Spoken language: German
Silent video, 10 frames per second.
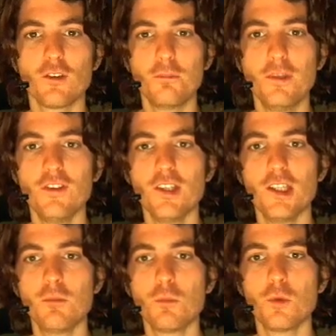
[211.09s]
so ein bisschen
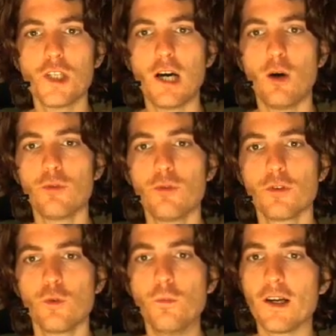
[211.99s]
den Mund auf
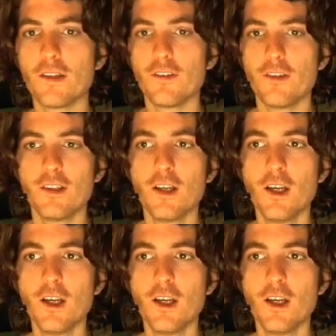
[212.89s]
und zu machen sieht.